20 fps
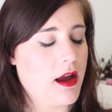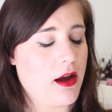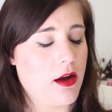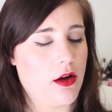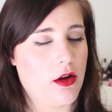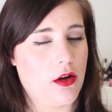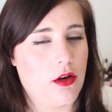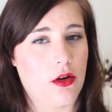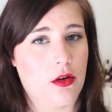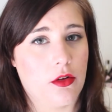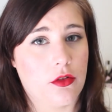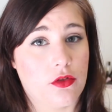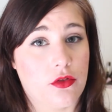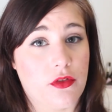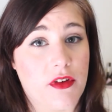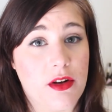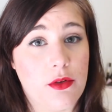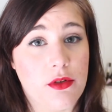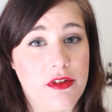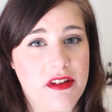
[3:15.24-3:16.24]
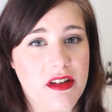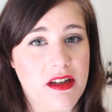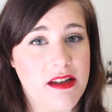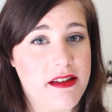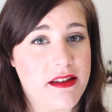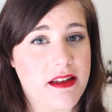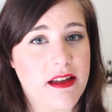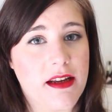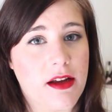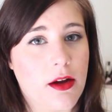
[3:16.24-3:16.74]
Euh, je vais
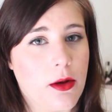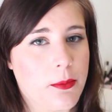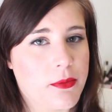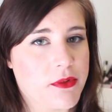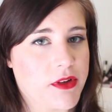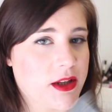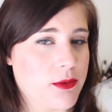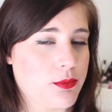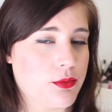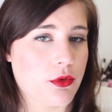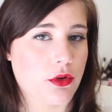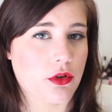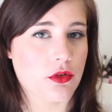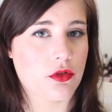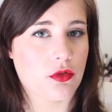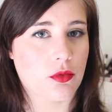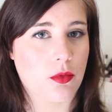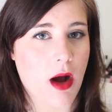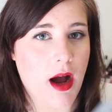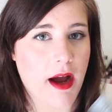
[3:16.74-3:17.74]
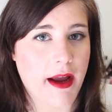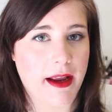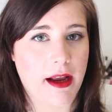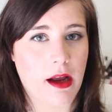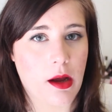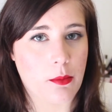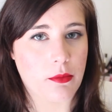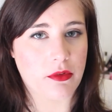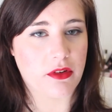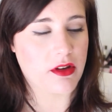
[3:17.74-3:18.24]
l'utiliser euh, peut-être pour une soirée
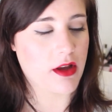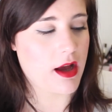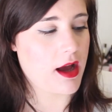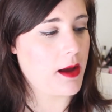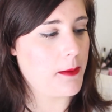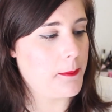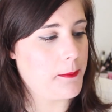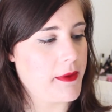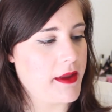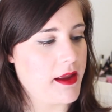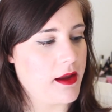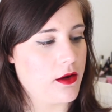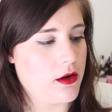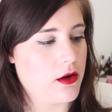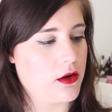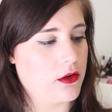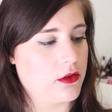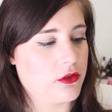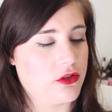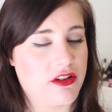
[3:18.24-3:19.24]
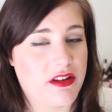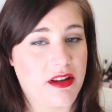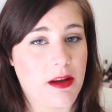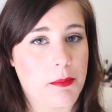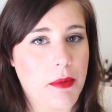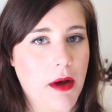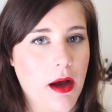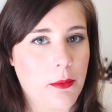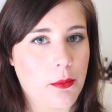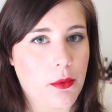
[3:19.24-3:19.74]
comme ça, mais c'est
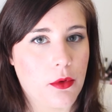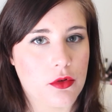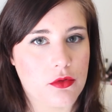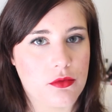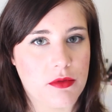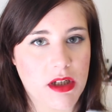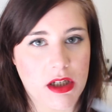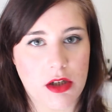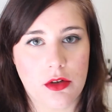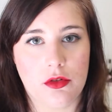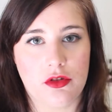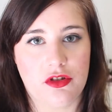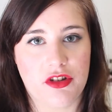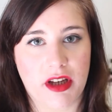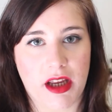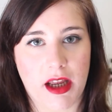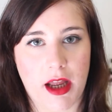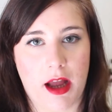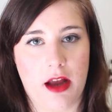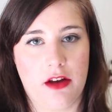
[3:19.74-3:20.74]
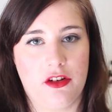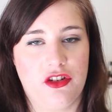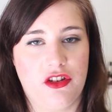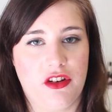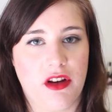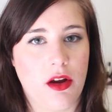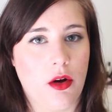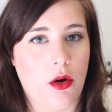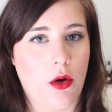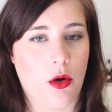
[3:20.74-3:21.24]
pas un produit que j'irai
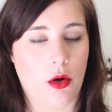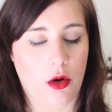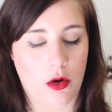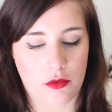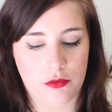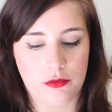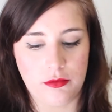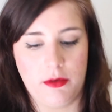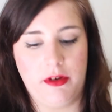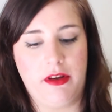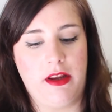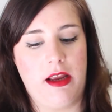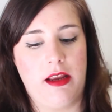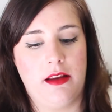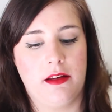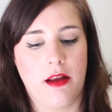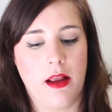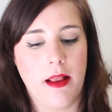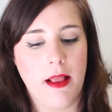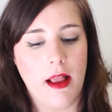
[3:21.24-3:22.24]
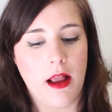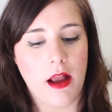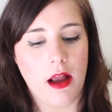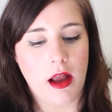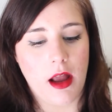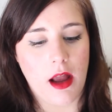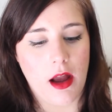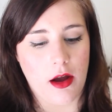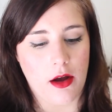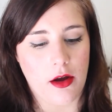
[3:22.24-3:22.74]
racheter en, full size.
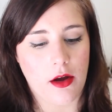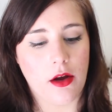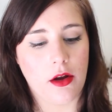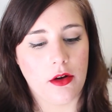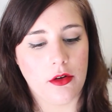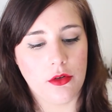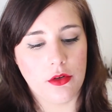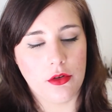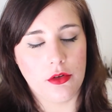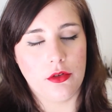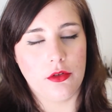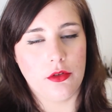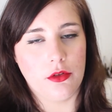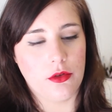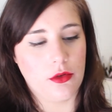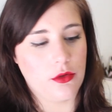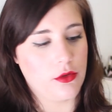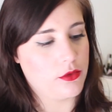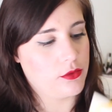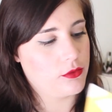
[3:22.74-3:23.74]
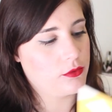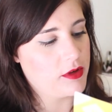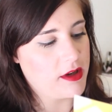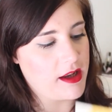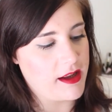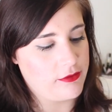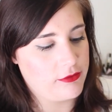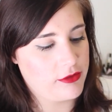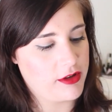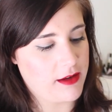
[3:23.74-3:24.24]
donc
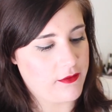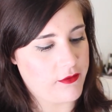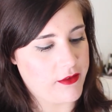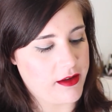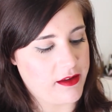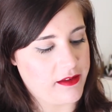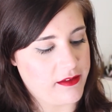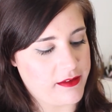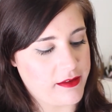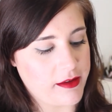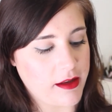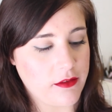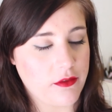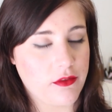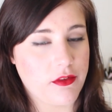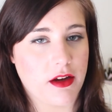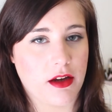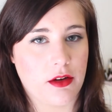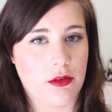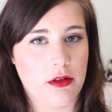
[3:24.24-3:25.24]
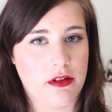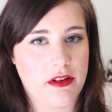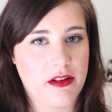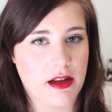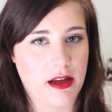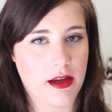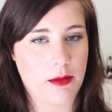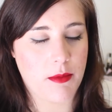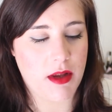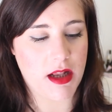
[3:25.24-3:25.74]
là, vous avez
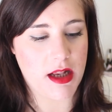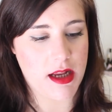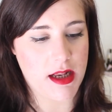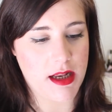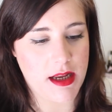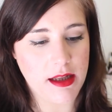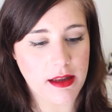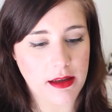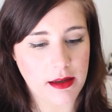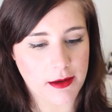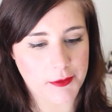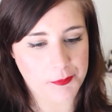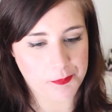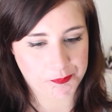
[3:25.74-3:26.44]
7,5 ml.